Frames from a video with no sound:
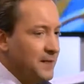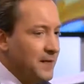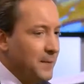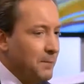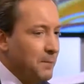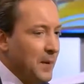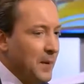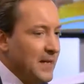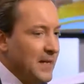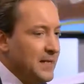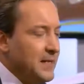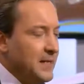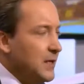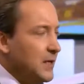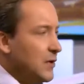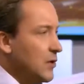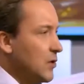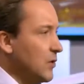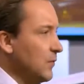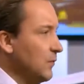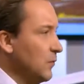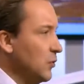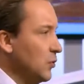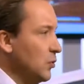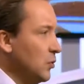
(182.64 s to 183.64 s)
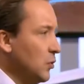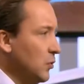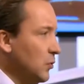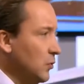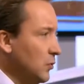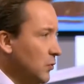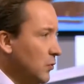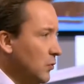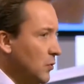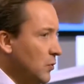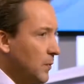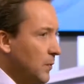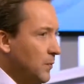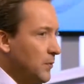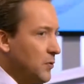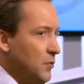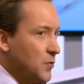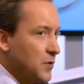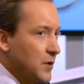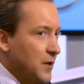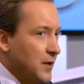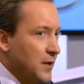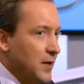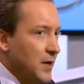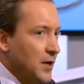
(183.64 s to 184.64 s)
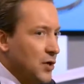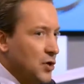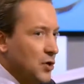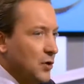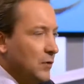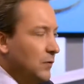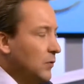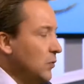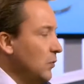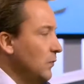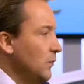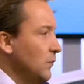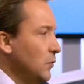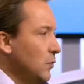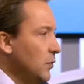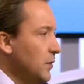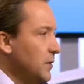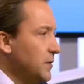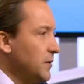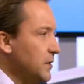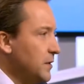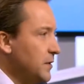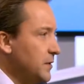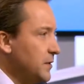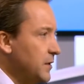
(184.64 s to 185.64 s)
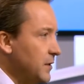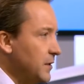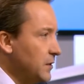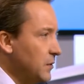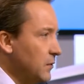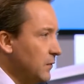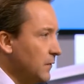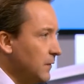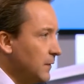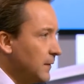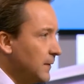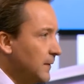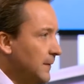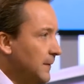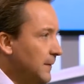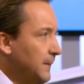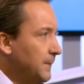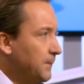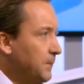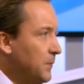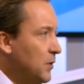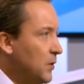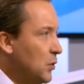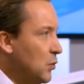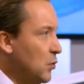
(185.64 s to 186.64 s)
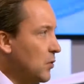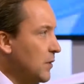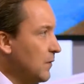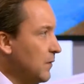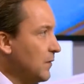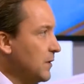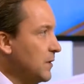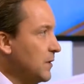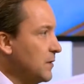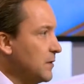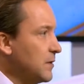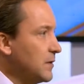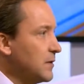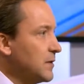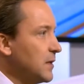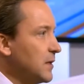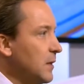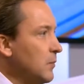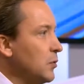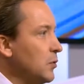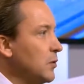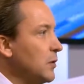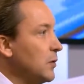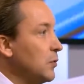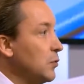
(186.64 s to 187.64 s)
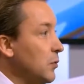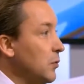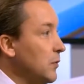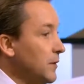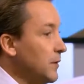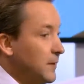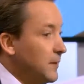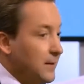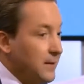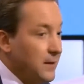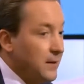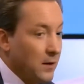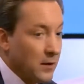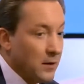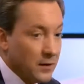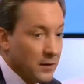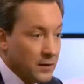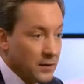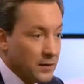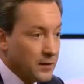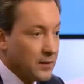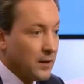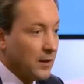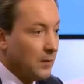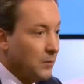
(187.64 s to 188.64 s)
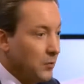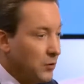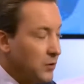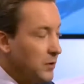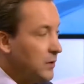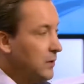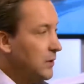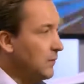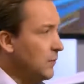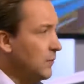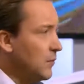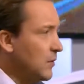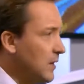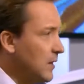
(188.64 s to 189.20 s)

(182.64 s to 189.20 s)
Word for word: Все поддерживают друг друга, потому что каждый друг в друге заинтересован. Руководитель заработает только тогда, когда заработает